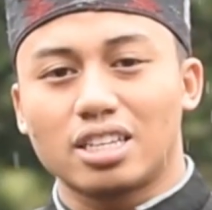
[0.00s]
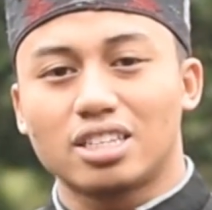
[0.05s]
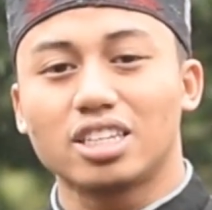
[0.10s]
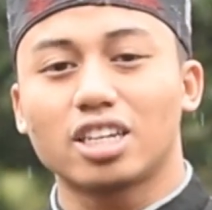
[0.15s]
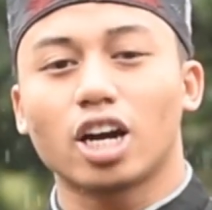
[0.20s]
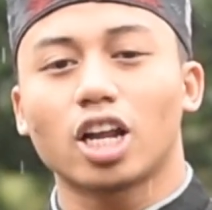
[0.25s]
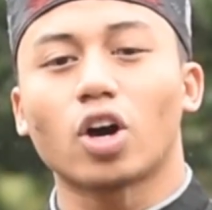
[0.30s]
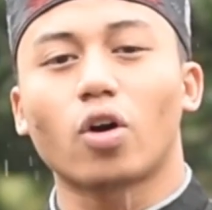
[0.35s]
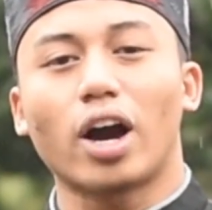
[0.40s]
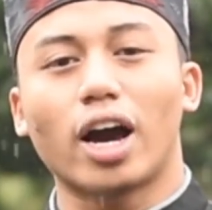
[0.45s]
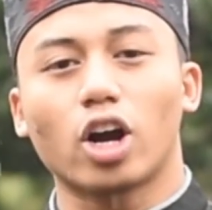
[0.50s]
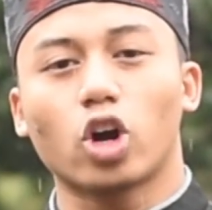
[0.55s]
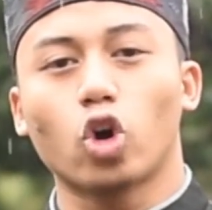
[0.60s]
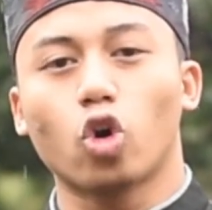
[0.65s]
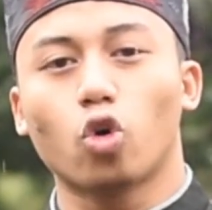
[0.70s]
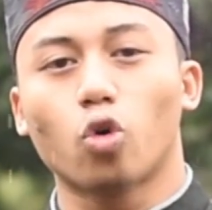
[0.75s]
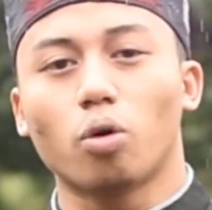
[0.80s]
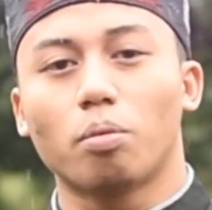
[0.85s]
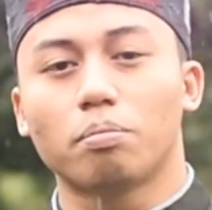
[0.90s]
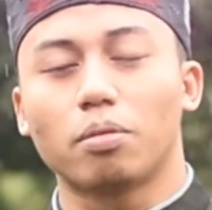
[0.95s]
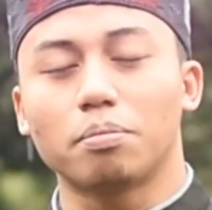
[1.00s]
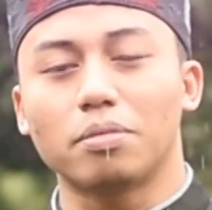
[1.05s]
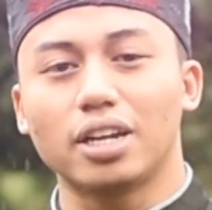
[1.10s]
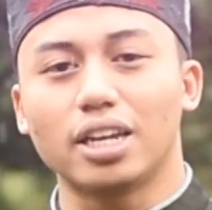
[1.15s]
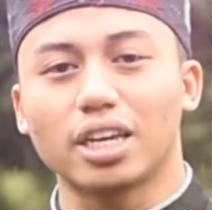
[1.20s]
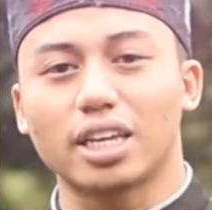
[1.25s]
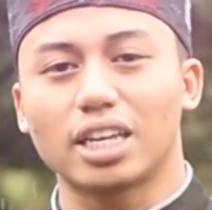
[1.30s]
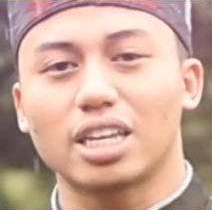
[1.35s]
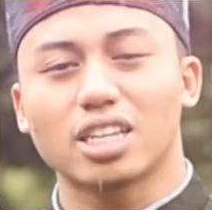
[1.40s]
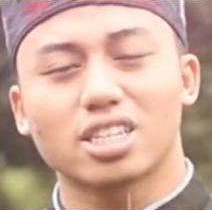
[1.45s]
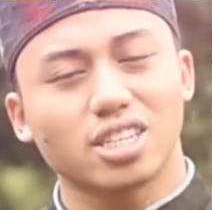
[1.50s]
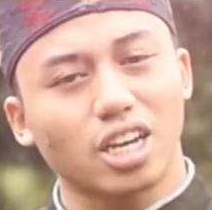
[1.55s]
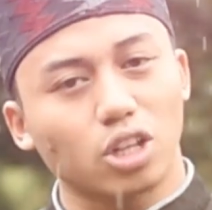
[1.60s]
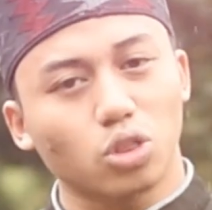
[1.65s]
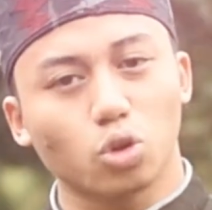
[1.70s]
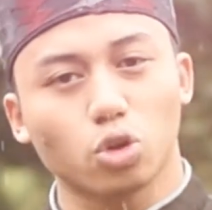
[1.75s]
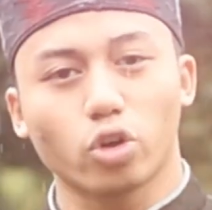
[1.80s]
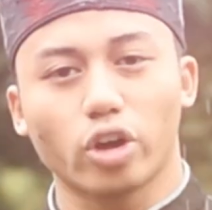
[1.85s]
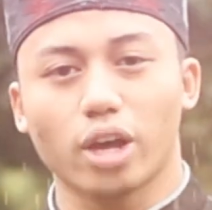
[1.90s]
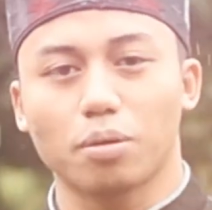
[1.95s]
Jikalau aku memiliki
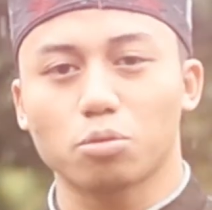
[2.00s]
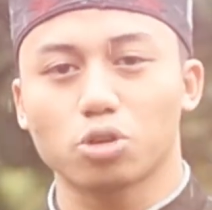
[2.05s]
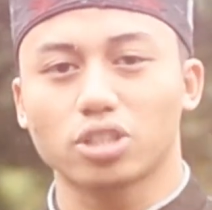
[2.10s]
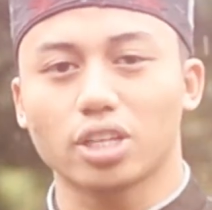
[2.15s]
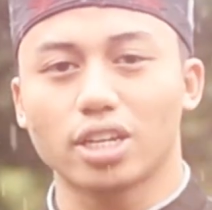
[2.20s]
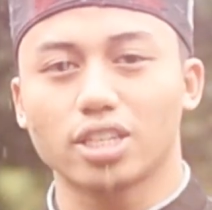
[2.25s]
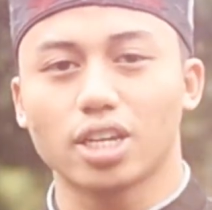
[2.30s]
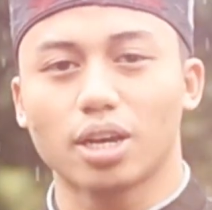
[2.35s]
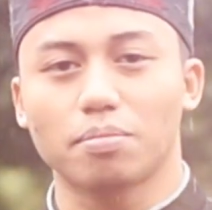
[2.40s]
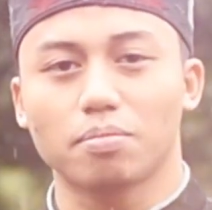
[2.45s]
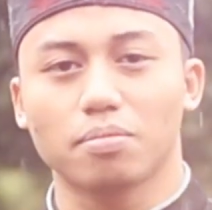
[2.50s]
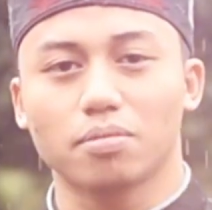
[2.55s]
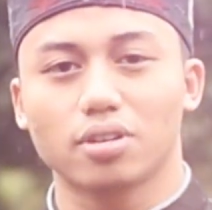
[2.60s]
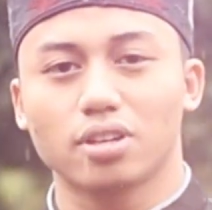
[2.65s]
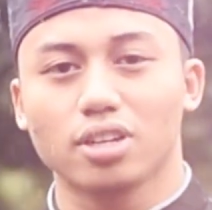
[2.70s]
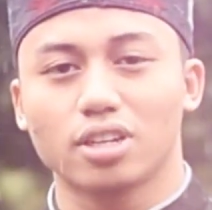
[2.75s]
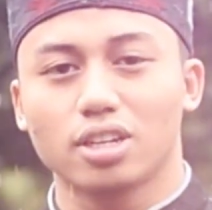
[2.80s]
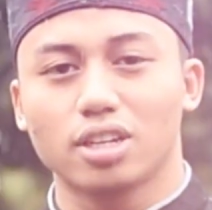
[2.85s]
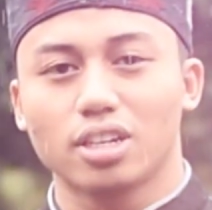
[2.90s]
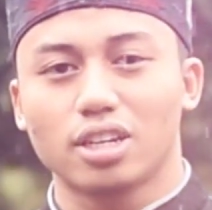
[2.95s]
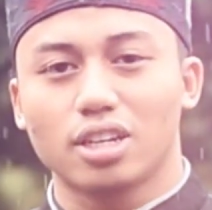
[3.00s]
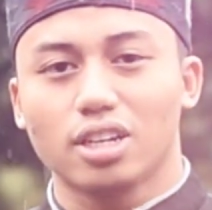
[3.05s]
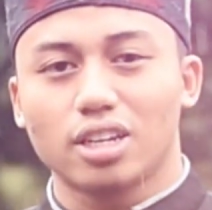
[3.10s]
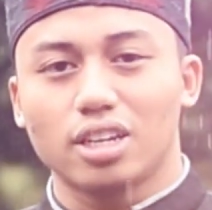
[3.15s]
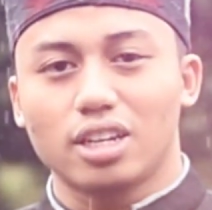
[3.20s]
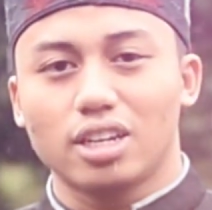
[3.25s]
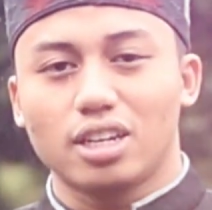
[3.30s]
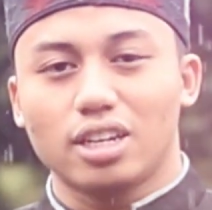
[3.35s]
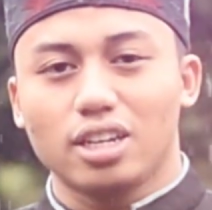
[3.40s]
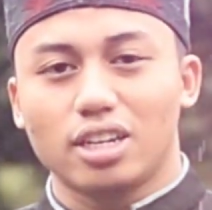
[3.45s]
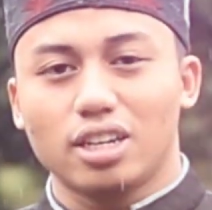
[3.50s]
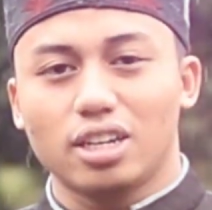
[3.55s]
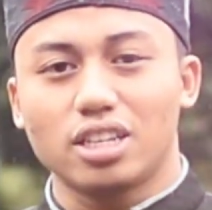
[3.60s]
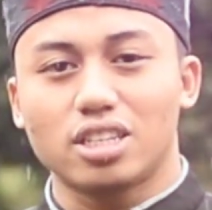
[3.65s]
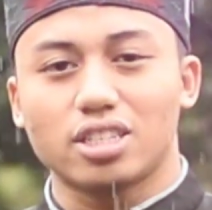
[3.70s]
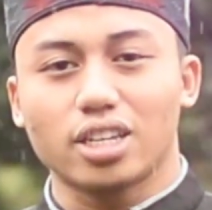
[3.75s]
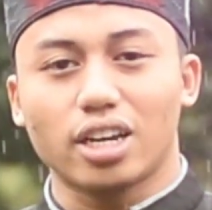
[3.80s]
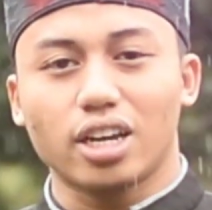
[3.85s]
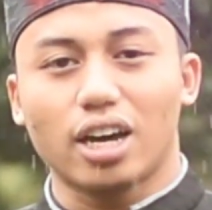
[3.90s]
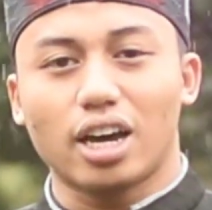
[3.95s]
satu doa yang mustajab,
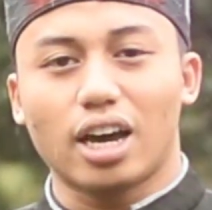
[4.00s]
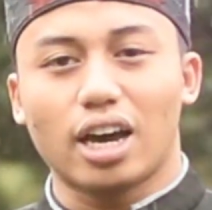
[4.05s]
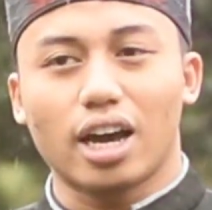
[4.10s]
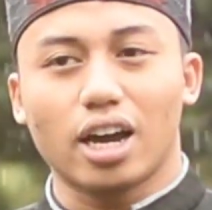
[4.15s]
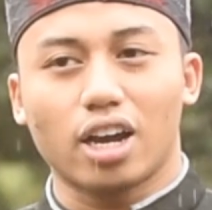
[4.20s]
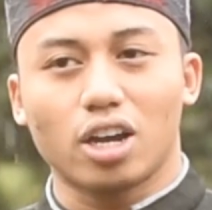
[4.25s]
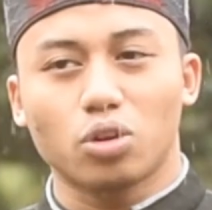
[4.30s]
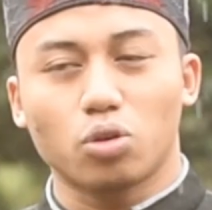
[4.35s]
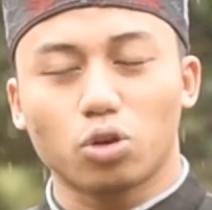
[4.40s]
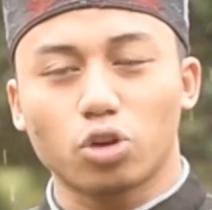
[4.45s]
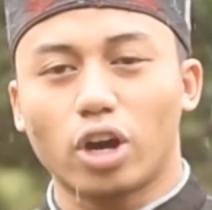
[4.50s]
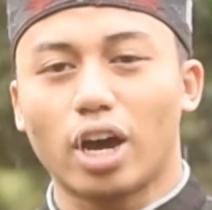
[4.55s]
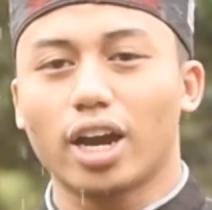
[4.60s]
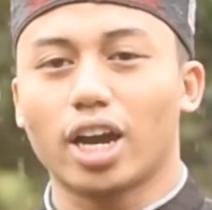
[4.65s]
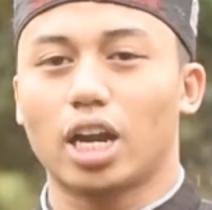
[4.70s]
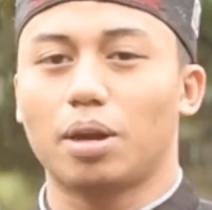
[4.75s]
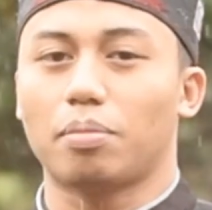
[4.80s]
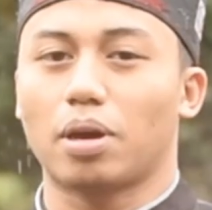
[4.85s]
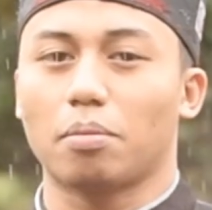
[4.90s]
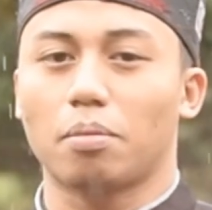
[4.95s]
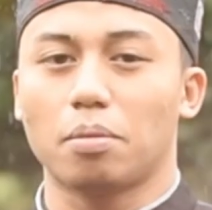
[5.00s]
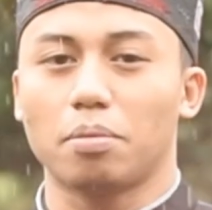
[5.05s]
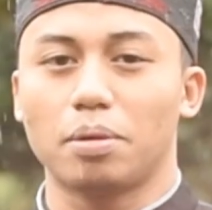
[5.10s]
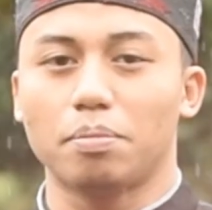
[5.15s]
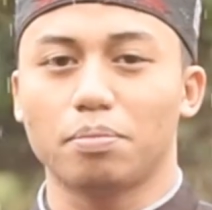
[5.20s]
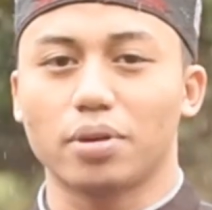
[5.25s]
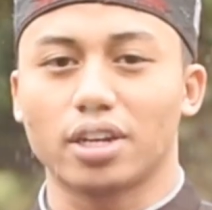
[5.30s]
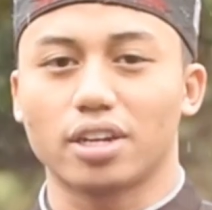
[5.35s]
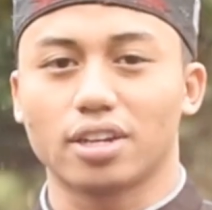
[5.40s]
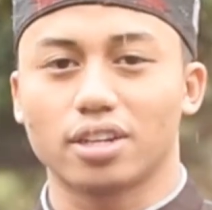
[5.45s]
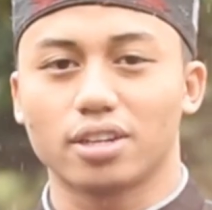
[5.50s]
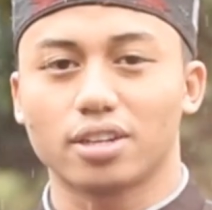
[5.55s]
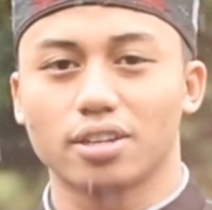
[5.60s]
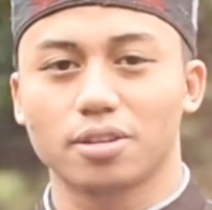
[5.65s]
niscaya akan kudoakan para pemimpin.